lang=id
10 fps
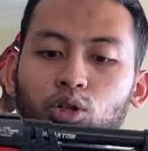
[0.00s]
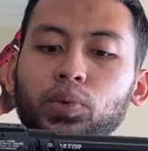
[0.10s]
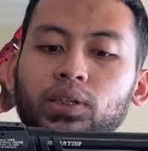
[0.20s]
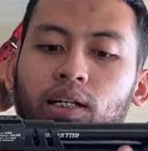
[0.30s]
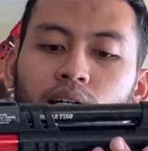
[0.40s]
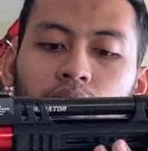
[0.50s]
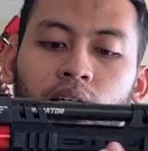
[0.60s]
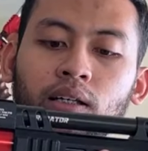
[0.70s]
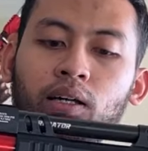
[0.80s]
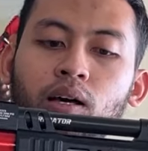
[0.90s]
dulu bedler
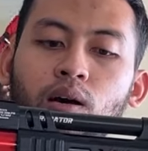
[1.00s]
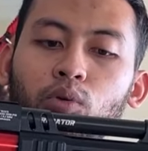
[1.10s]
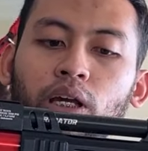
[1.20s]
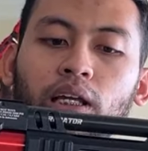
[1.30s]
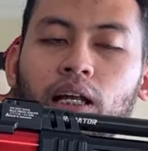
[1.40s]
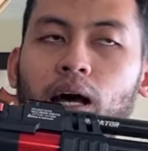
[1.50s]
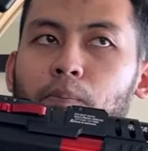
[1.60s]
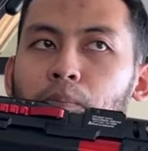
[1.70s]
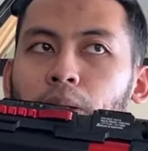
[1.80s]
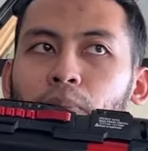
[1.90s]
Mungkin yang
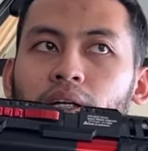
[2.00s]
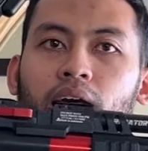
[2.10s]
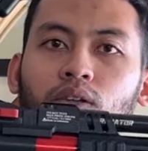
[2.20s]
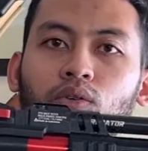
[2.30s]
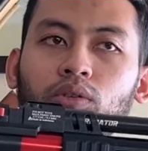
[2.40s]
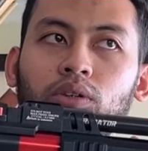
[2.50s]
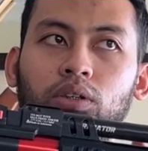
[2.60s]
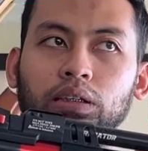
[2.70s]
berbeda itu